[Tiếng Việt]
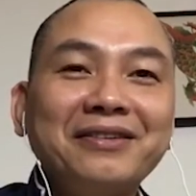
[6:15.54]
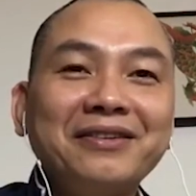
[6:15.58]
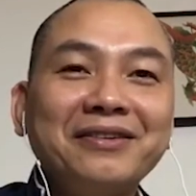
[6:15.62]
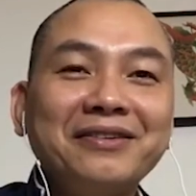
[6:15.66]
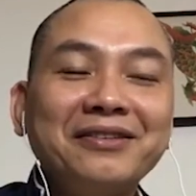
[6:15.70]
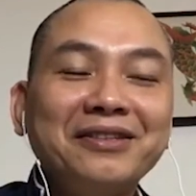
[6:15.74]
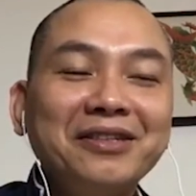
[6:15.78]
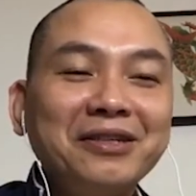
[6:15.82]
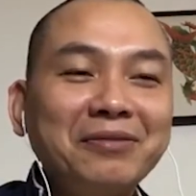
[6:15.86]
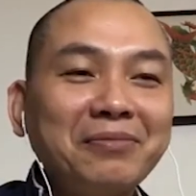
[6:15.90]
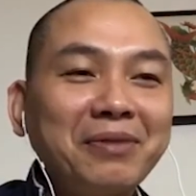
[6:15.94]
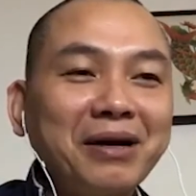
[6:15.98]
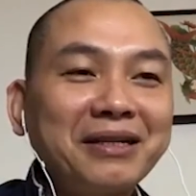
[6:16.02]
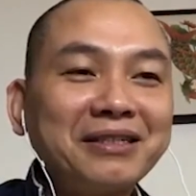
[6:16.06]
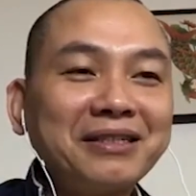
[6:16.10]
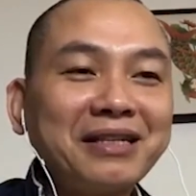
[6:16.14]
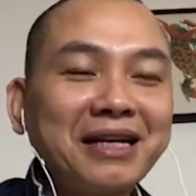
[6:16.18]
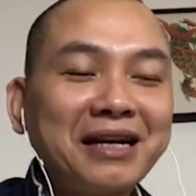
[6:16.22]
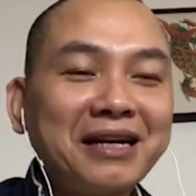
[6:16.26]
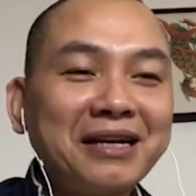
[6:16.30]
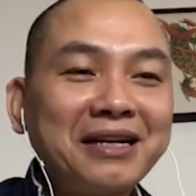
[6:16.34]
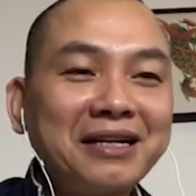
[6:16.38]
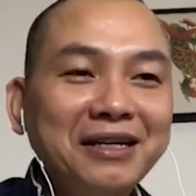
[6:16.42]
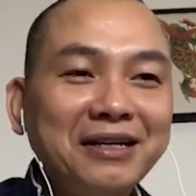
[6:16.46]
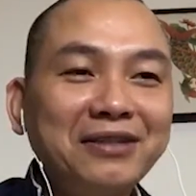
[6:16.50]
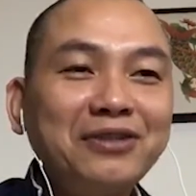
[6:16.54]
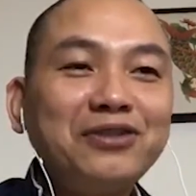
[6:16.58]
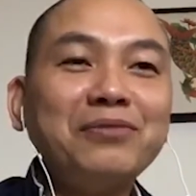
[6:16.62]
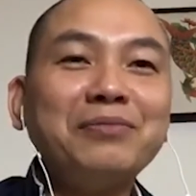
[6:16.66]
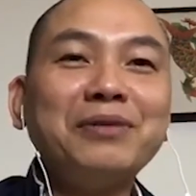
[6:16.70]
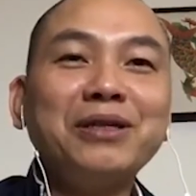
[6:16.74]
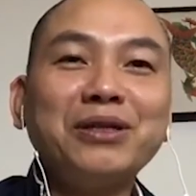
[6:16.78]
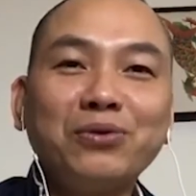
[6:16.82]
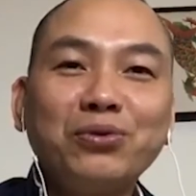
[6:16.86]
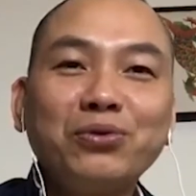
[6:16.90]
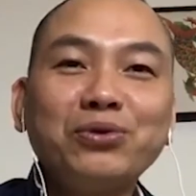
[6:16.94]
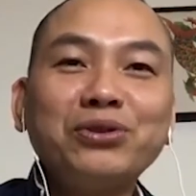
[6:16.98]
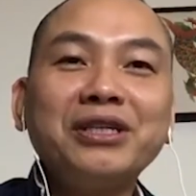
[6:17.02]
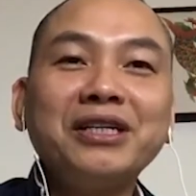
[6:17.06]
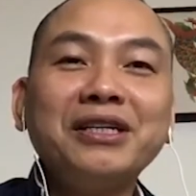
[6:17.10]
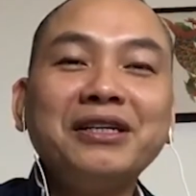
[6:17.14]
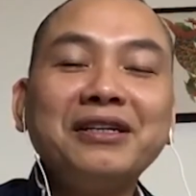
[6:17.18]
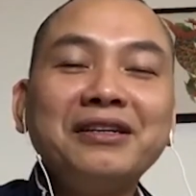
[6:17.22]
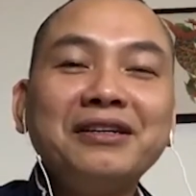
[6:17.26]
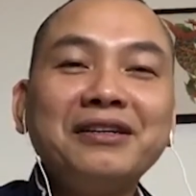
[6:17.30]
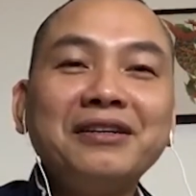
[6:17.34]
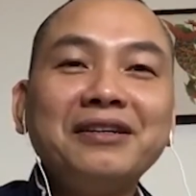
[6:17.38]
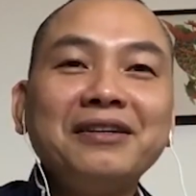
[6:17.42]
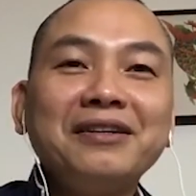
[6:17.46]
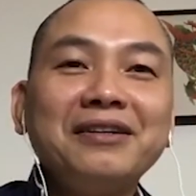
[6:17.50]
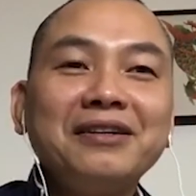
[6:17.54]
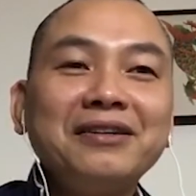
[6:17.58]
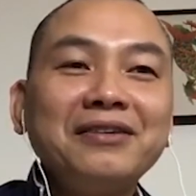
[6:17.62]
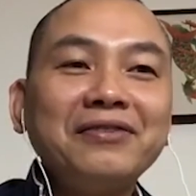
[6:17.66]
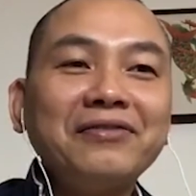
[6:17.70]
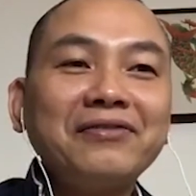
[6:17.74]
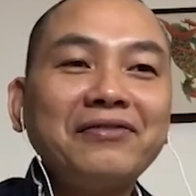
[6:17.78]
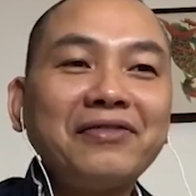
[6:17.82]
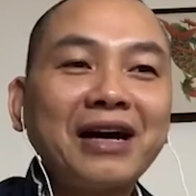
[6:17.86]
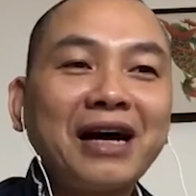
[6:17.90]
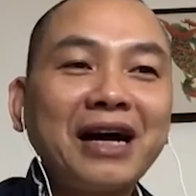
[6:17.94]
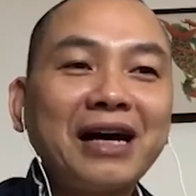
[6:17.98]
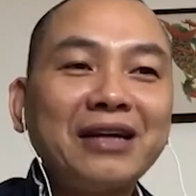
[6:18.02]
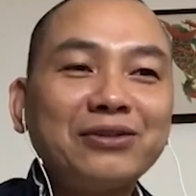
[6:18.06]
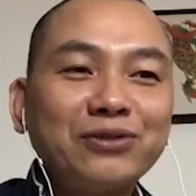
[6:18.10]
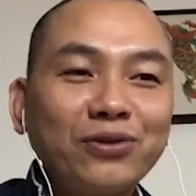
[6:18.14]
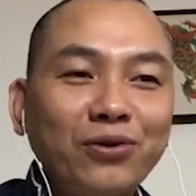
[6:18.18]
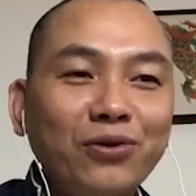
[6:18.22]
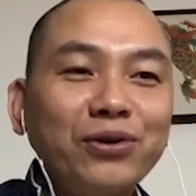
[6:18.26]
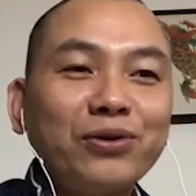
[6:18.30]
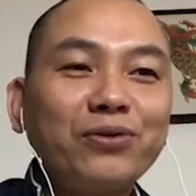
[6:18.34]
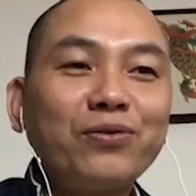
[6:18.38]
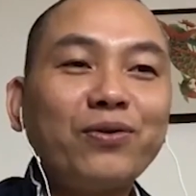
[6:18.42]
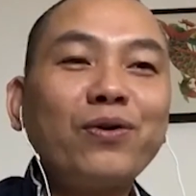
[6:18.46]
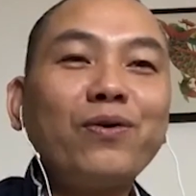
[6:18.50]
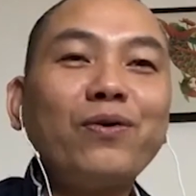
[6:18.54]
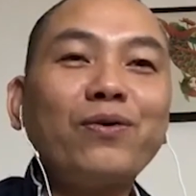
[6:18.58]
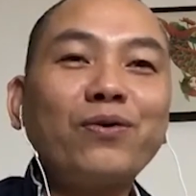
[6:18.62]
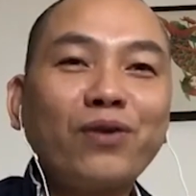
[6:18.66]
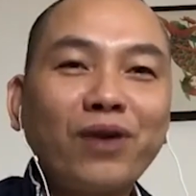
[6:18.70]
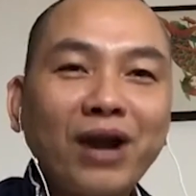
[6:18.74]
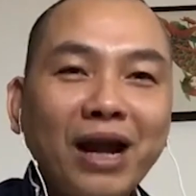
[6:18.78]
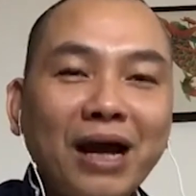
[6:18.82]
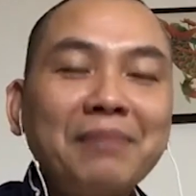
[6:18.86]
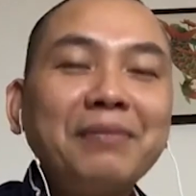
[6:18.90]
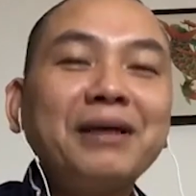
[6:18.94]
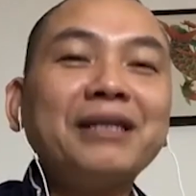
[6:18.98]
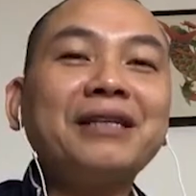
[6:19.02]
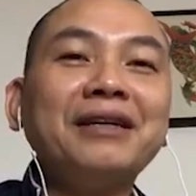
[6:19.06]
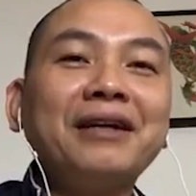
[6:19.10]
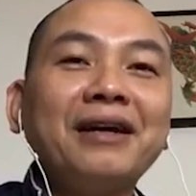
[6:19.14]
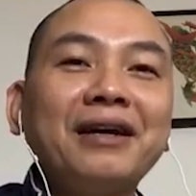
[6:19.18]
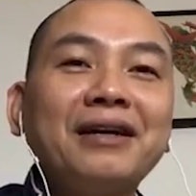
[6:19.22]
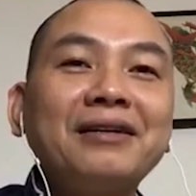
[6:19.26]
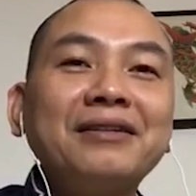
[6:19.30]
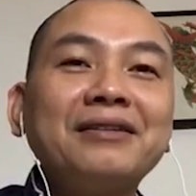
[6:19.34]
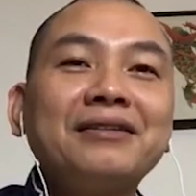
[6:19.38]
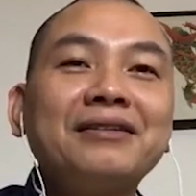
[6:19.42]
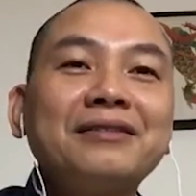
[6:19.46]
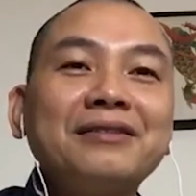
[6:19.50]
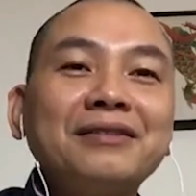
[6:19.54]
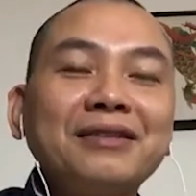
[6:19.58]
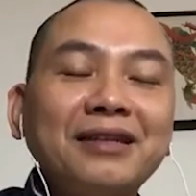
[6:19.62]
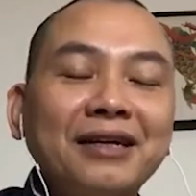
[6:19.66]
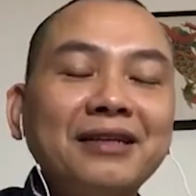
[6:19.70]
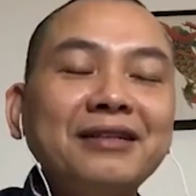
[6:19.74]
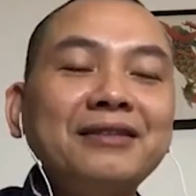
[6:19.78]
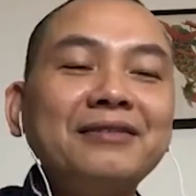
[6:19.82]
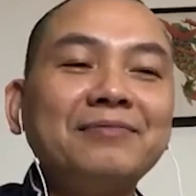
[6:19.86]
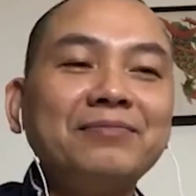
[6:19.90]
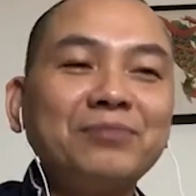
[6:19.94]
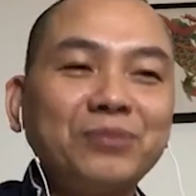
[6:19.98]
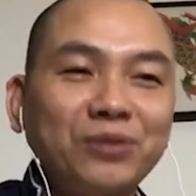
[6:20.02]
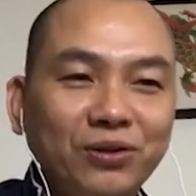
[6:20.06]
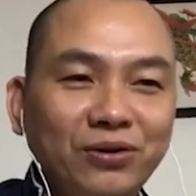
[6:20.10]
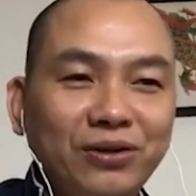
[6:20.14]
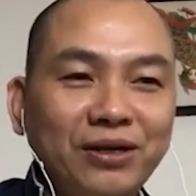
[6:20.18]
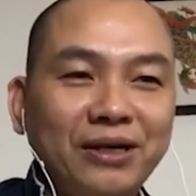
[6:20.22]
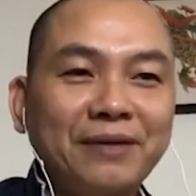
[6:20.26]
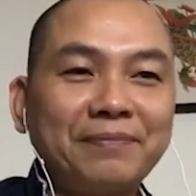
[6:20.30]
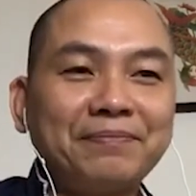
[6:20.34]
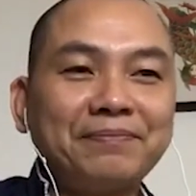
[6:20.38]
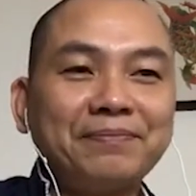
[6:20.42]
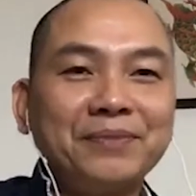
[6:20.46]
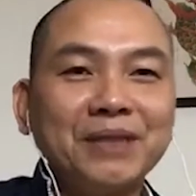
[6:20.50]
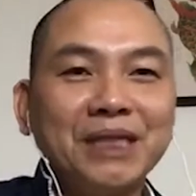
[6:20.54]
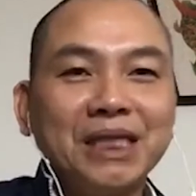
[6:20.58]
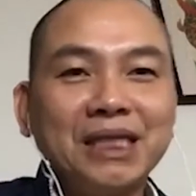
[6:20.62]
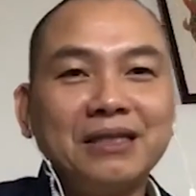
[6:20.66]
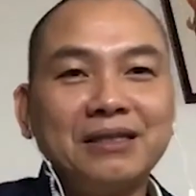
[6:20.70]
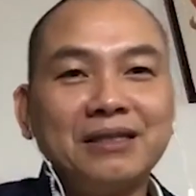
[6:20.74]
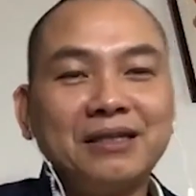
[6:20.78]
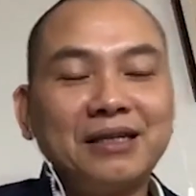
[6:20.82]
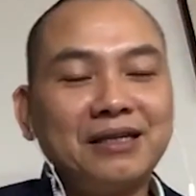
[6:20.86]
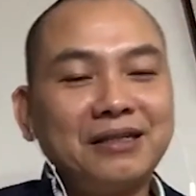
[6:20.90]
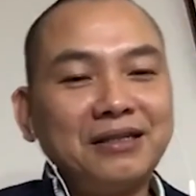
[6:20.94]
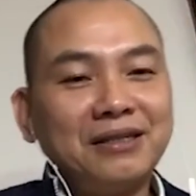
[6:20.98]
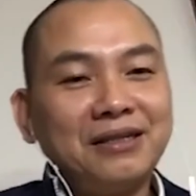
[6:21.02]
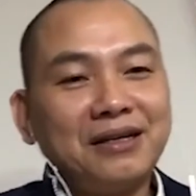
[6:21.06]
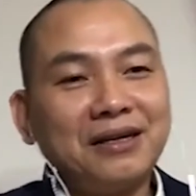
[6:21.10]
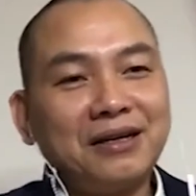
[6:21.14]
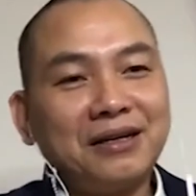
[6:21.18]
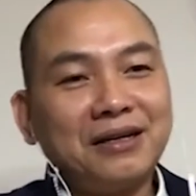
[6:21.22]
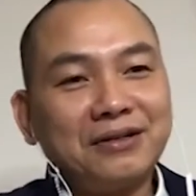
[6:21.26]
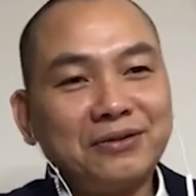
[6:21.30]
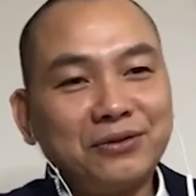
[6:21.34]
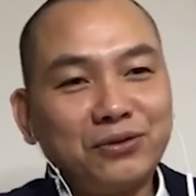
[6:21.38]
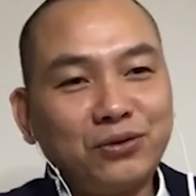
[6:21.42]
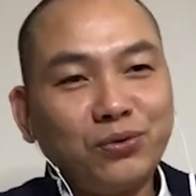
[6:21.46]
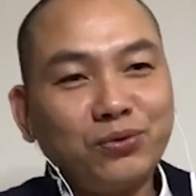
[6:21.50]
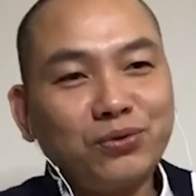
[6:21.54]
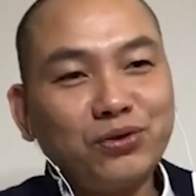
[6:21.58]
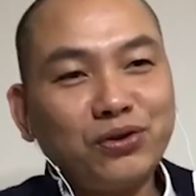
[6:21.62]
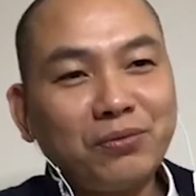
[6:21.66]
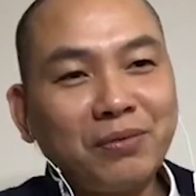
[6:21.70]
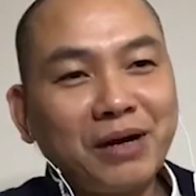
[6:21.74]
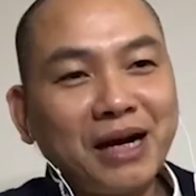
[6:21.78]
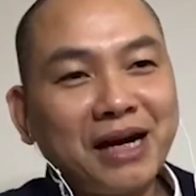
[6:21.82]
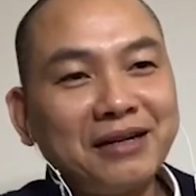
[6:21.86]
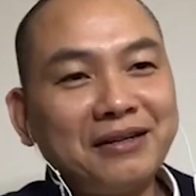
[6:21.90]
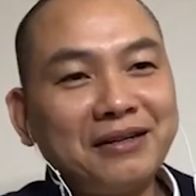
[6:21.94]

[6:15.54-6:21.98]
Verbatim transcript: nhưng mà sẽ khiến cho mình ngu si, và rồi cuối cùng nó lại mất tiền. Đấy, rồi ạ. Thế thì chúc cho bạn